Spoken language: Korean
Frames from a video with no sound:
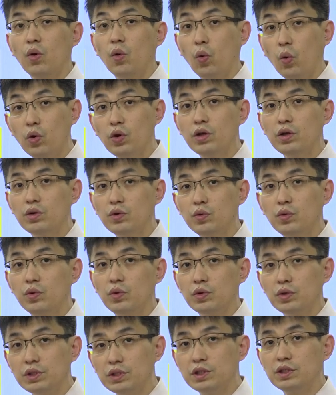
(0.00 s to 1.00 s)
올리고
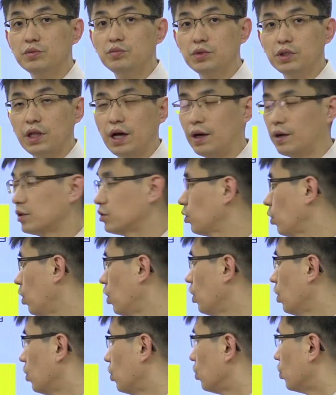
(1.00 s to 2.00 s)
있습니다. 그래서
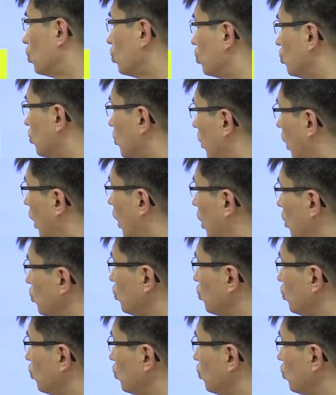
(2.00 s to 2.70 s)
아,